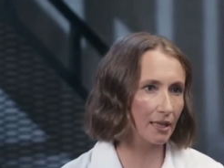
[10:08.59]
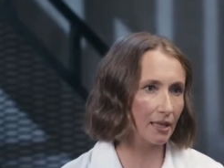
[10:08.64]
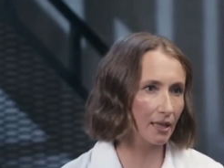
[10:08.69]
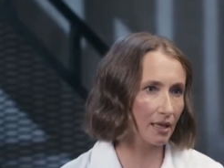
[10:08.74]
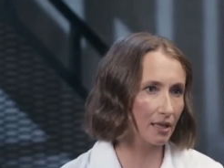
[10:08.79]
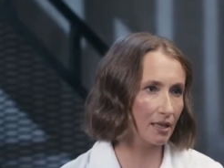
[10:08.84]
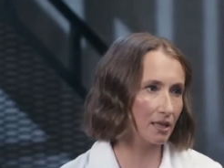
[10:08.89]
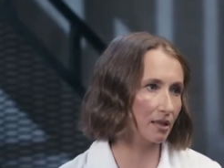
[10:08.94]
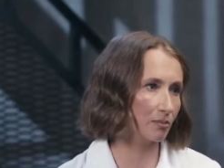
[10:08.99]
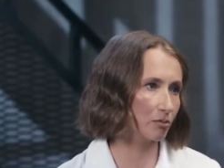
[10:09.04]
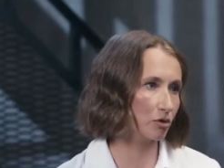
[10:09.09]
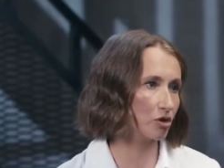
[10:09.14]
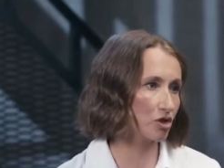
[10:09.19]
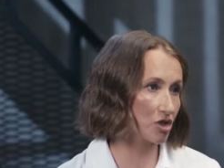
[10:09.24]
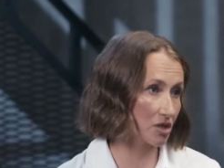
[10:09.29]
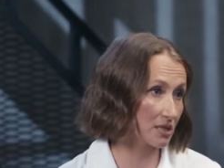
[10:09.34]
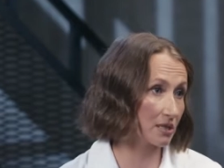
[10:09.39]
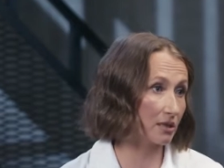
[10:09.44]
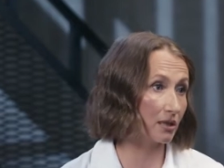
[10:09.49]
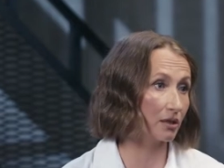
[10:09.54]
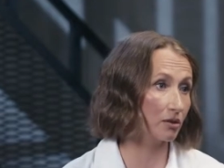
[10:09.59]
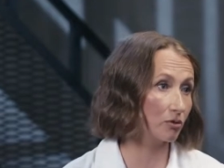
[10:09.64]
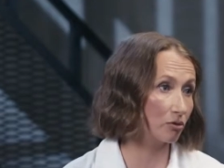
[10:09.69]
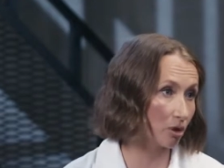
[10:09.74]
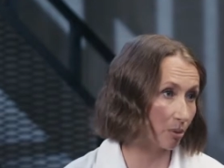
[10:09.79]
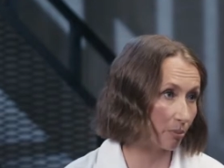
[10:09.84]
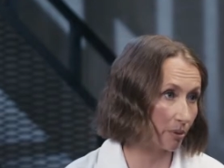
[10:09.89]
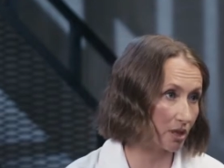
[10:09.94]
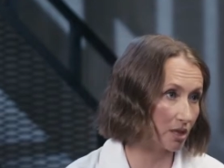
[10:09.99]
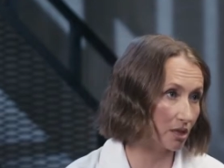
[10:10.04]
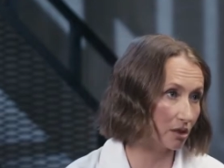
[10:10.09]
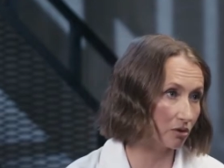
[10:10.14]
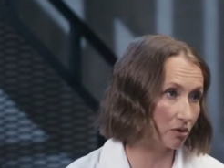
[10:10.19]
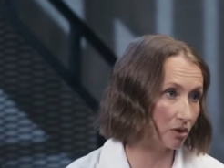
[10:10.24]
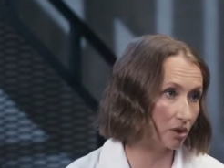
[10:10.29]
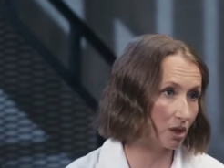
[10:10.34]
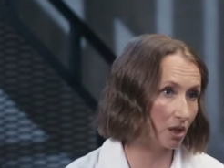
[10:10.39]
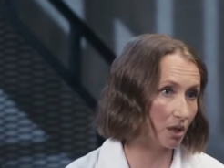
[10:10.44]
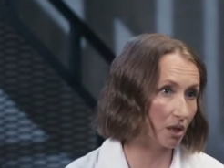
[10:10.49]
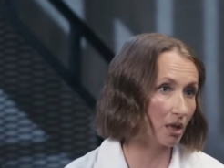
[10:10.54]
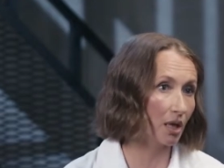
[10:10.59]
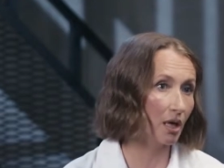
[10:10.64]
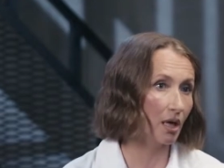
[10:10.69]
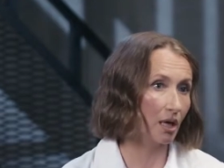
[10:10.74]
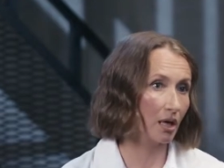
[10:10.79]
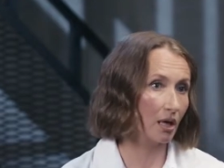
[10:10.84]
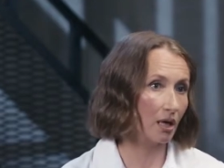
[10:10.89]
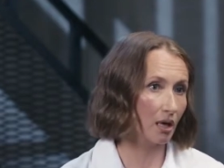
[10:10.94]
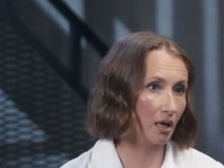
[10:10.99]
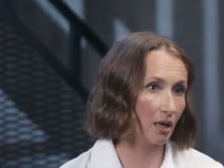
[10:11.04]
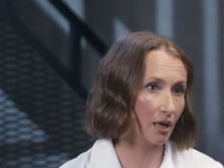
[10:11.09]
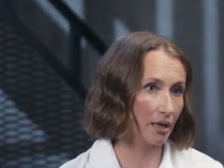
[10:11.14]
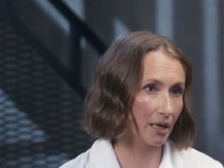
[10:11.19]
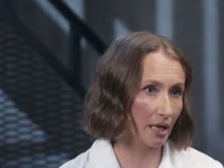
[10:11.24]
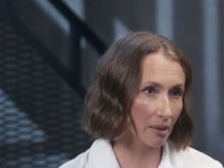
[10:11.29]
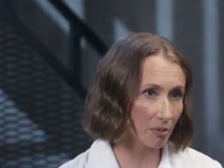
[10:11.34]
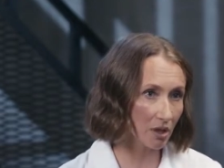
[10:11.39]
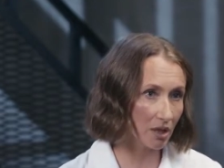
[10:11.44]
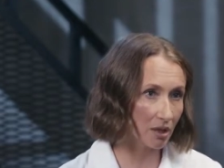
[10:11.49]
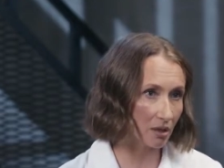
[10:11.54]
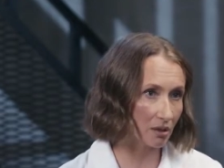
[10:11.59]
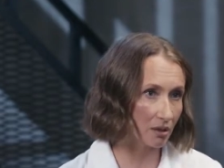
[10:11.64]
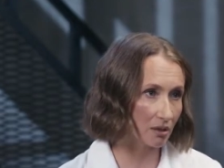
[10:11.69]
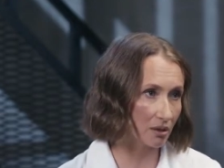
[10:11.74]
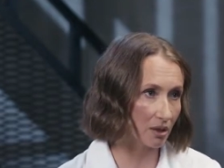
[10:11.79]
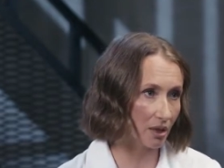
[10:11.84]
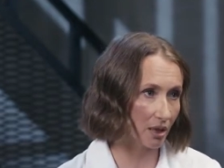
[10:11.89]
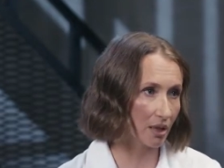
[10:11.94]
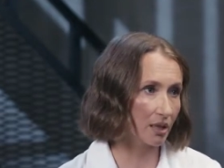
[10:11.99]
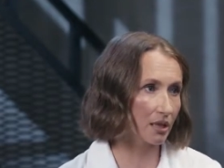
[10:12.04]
они нам тоже задают определенные а, рамки да,